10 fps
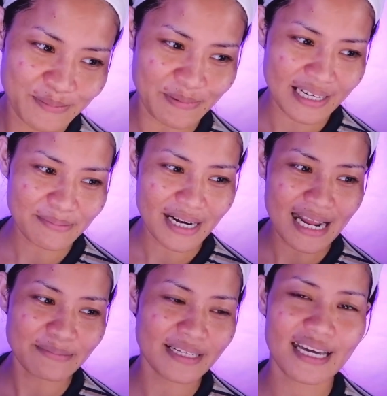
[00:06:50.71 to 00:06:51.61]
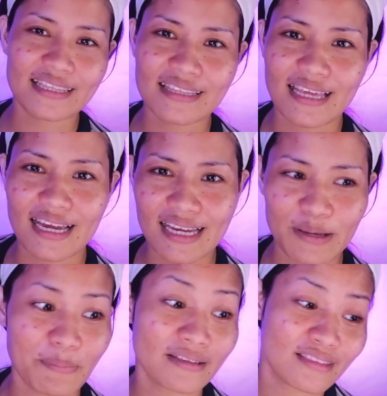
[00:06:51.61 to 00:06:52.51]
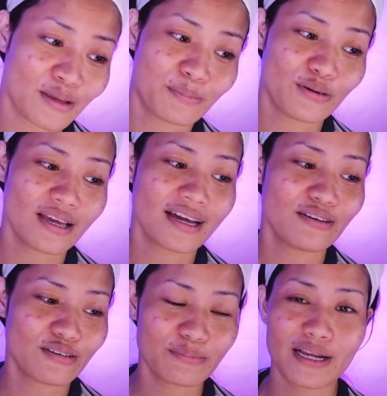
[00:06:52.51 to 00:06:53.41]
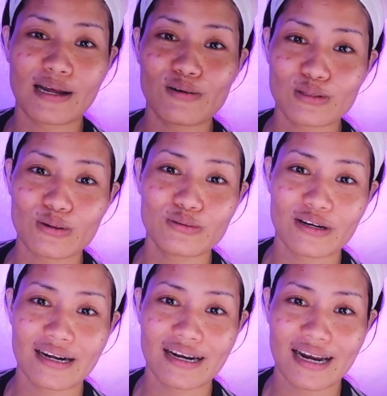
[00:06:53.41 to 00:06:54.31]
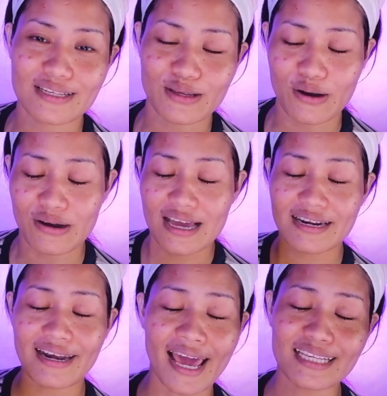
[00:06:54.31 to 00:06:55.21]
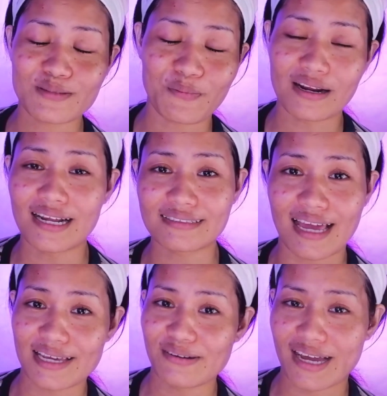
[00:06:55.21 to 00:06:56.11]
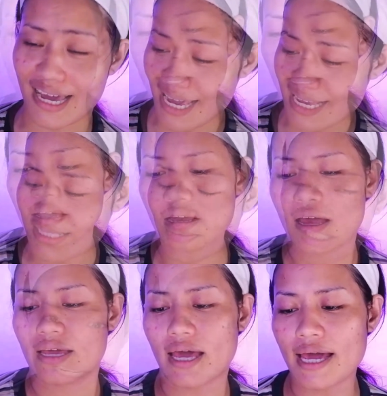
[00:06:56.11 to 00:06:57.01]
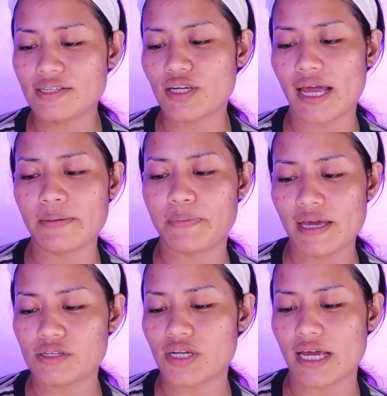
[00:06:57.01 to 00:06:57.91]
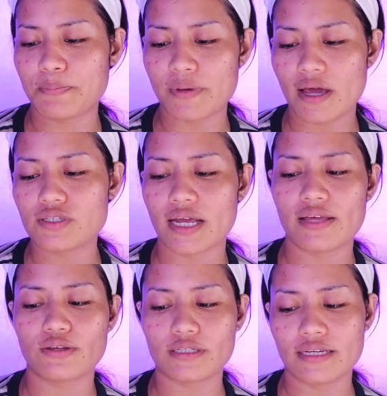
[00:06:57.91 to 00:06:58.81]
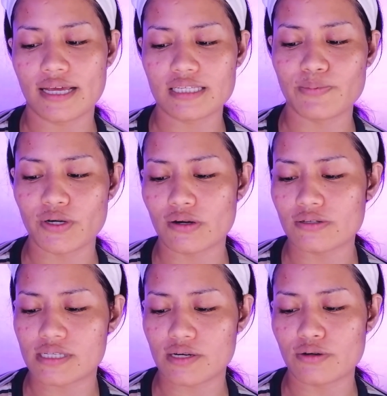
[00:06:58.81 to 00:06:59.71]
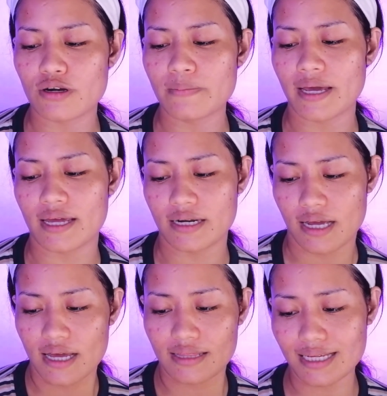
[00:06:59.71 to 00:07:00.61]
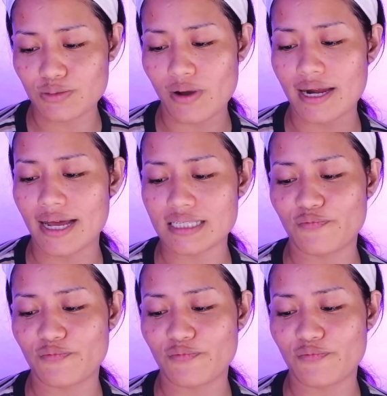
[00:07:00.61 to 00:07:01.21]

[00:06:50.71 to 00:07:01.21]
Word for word: para malaman natin talagang epektibo yung ano, miracle toner nila. So, next product tayo guys! HA, BHA, PHA 30 Days Miracle Serum and this one has